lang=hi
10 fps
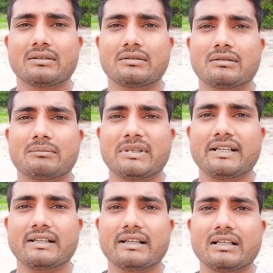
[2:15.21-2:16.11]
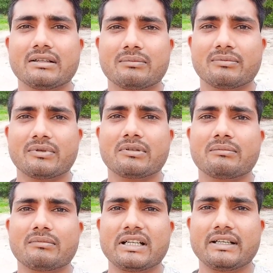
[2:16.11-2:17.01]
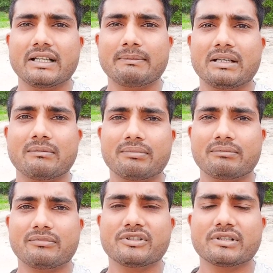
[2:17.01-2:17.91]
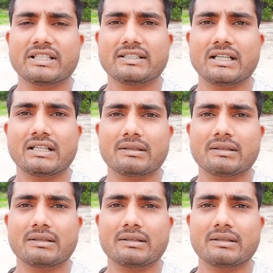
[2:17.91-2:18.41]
तो महीने का तो महीने में मुश्किल से